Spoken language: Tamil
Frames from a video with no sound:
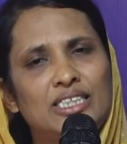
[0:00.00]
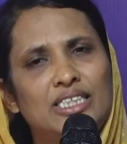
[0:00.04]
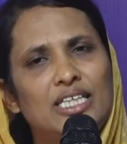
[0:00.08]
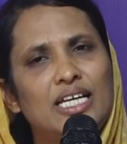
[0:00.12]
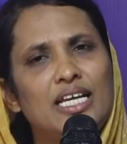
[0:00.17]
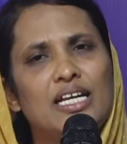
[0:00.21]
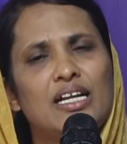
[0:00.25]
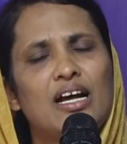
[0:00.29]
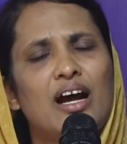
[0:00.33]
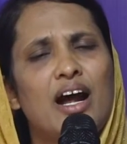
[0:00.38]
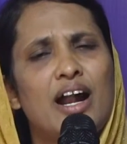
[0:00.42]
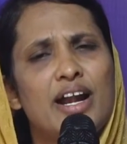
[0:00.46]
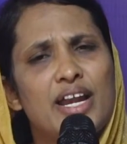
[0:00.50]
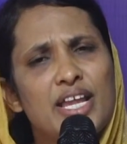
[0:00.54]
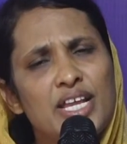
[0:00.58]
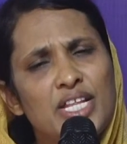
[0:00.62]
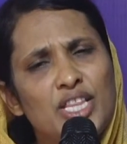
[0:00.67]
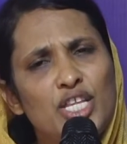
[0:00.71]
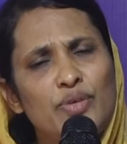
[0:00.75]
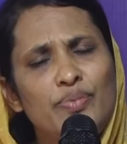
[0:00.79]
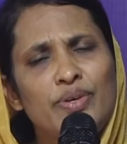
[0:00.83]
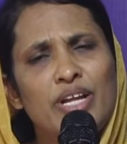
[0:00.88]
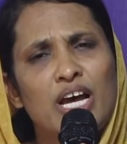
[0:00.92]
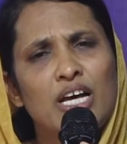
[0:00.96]
கத்தர்
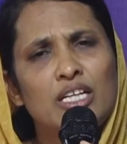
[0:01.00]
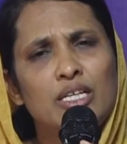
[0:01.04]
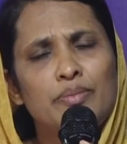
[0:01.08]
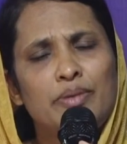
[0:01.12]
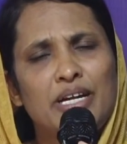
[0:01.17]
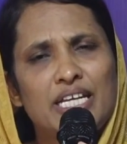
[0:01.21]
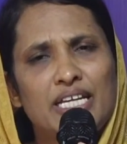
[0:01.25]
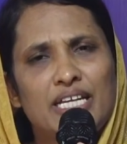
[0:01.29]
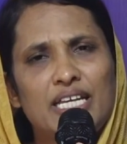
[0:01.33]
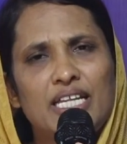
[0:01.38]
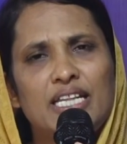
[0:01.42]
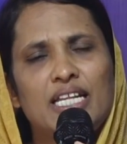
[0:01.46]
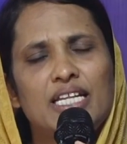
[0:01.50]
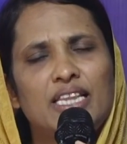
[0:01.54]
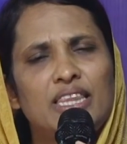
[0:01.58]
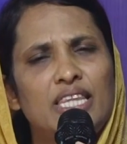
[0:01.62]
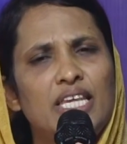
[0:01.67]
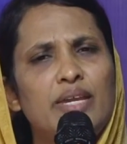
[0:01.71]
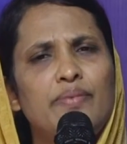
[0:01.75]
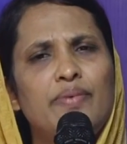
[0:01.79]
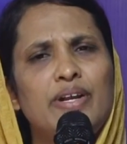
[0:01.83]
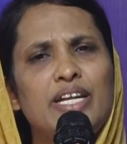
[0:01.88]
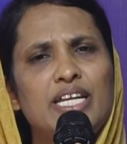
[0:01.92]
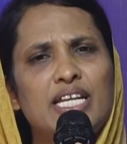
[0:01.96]
அணைந்து விடாதபடிக்கு இந்த
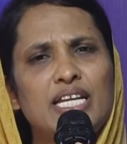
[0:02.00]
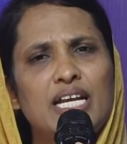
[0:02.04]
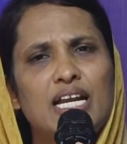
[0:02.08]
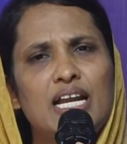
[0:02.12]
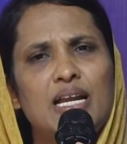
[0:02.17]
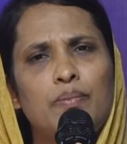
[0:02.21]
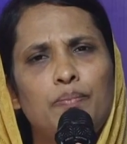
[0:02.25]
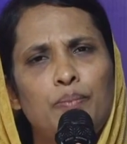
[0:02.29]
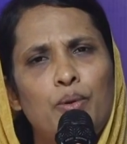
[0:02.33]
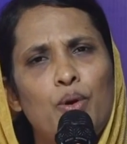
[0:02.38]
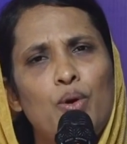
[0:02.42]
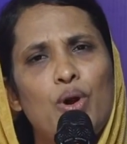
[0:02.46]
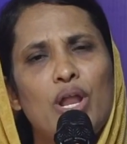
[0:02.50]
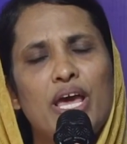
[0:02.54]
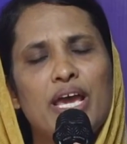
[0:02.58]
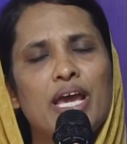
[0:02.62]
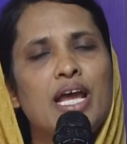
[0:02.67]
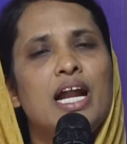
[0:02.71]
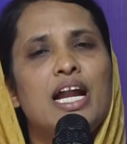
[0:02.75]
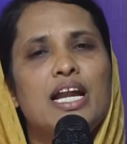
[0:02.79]
தீவெட்டிகள் போல